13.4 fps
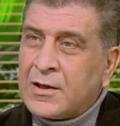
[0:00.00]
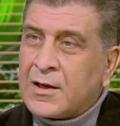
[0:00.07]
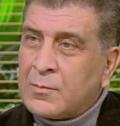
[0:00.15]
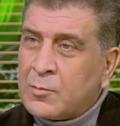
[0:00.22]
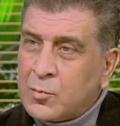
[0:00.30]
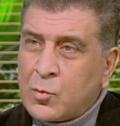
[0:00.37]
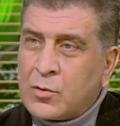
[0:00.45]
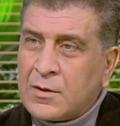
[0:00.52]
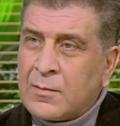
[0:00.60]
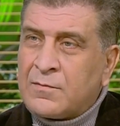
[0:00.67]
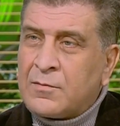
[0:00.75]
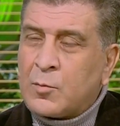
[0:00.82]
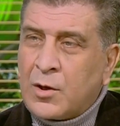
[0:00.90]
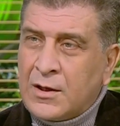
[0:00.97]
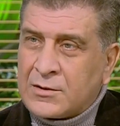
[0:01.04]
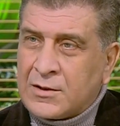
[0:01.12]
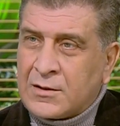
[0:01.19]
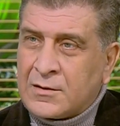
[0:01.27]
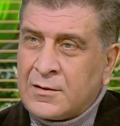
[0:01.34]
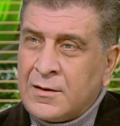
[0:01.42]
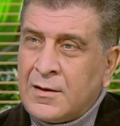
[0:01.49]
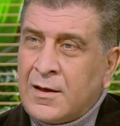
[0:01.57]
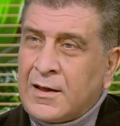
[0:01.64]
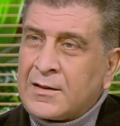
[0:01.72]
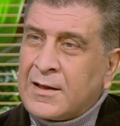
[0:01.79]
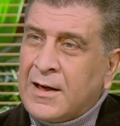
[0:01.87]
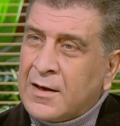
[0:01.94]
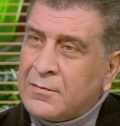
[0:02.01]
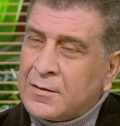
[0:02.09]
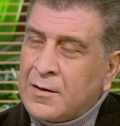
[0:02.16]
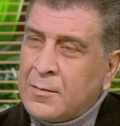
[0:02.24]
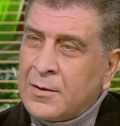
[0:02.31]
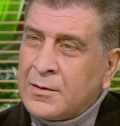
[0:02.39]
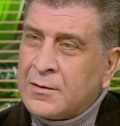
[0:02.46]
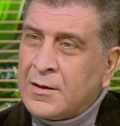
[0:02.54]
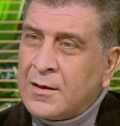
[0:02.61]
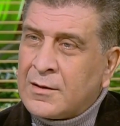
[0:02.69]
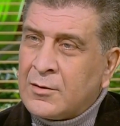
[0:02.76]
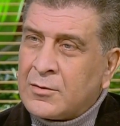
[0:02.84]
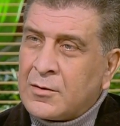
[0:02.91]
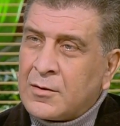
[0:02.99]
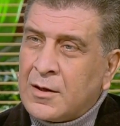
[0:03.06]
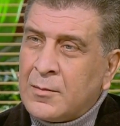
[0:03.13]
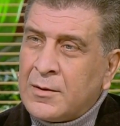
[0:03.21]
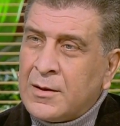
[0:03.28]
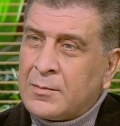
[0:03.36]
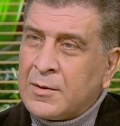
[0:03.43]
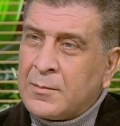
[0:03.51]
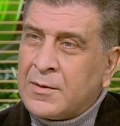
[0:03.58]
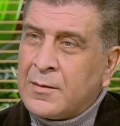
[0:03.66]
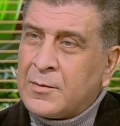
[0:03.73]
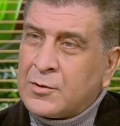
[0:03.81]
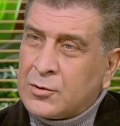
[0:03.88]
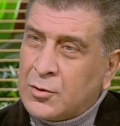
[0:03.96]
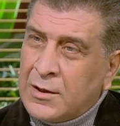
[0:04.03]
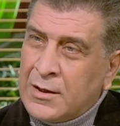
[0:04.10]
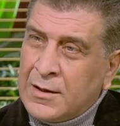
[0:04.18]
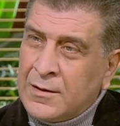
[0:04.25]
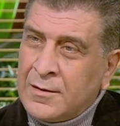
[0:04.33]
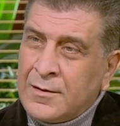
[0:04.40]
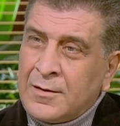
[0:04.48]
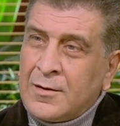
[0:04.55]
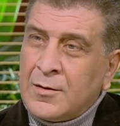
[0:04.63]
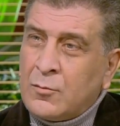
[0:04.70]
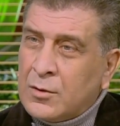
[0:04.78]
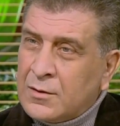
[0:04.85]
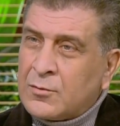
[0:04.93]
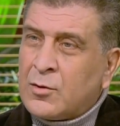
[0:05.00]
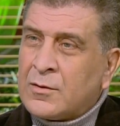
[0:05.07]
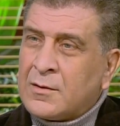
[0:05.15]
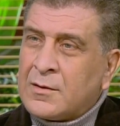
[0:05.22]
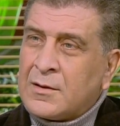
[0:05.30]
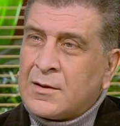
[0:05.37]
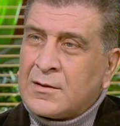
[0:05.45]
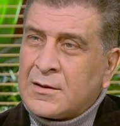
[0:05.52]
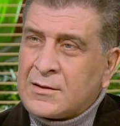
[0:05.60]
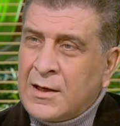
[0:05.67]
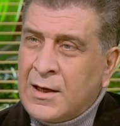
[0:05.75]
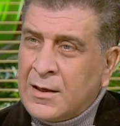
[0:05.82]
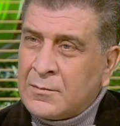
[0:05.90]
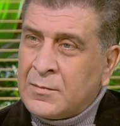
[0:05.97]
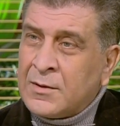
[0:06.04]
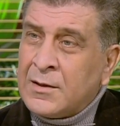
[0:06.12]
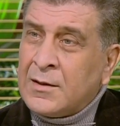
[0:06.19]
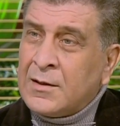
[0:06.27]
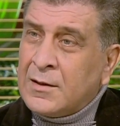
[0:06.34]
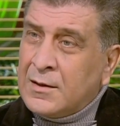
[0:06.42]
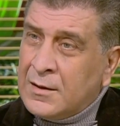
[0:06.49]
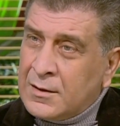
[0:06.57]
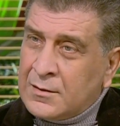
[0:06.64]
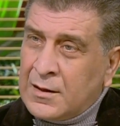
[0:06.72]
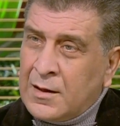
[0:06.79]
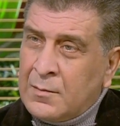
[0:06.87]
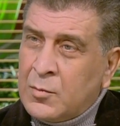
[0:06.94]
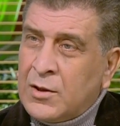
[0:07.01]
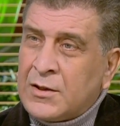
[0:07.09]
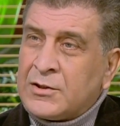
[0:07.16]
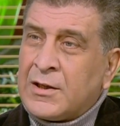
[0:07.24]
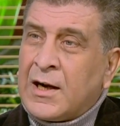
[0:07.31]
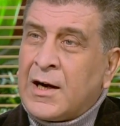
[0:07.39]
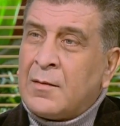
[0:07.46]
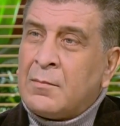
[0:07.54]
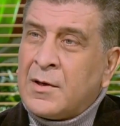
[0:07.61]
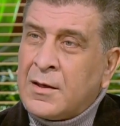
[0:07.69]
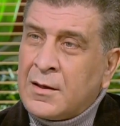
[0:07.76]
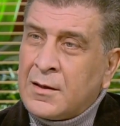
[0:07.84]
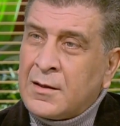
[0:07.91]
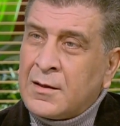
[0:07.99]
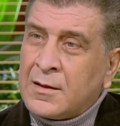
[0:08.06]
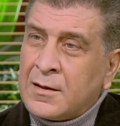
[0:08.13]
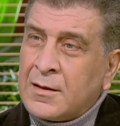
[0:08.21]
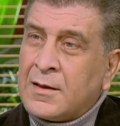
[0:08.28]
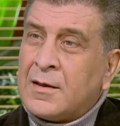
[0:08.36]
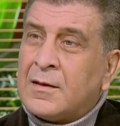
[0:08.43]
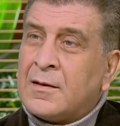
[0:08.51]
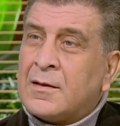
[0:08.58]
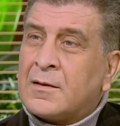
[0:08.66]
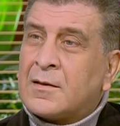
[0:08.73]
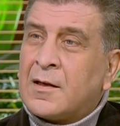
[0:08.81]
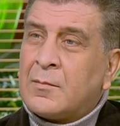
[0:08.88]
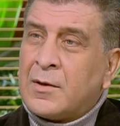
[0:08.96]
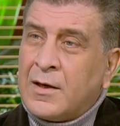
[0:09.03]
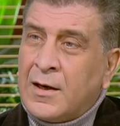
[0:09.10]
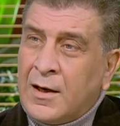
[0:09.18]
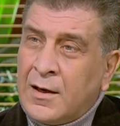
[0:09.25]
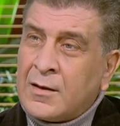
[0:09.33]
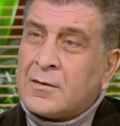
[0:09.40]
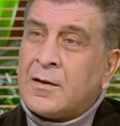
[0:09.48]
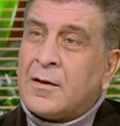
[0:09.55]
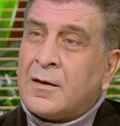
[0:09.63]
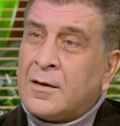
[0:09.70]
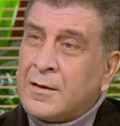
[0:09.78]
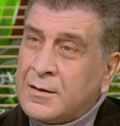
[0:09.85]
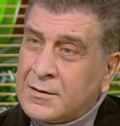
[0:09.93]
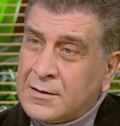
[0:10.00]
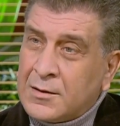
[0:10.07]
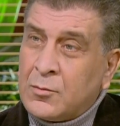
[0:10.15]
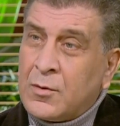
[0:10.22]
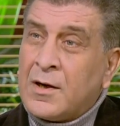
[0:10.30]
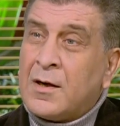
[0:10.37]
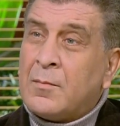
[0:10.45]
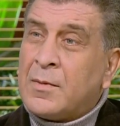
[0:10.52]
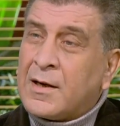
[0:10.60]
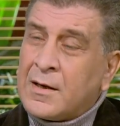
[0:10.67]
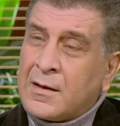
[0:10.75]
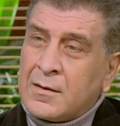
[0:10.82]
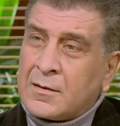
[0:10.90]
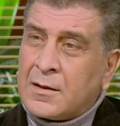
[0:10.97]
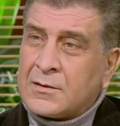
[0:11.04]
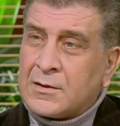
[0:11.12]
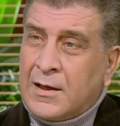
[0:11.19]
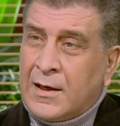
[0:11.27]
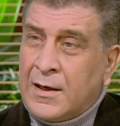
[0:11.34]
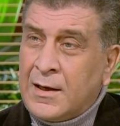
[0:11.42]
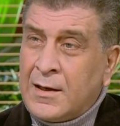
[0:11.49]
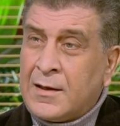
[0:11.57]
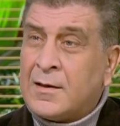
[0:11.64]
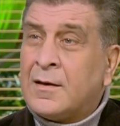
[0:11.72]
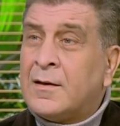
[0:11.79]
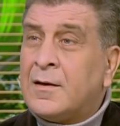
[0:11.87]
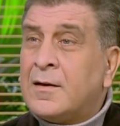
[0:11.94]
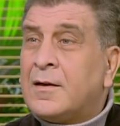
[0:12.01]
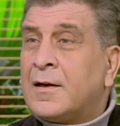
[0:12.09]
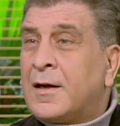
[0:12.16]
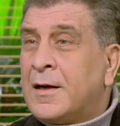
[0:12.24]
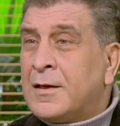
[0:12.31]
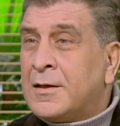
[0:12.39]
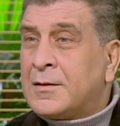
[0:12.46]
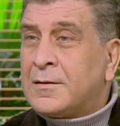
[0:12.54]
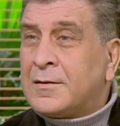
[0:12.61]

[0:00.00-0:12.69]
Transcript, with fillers: لكن ممكن تبقى في ملاحظات حضرتك عارفه طبعا الادوات الرقابيه بتبدا من السؤال وتتصاعد طلب مناقشه عامه آه، طلب الاحاطه الاستجواب لجنه قص الحقائق لغايه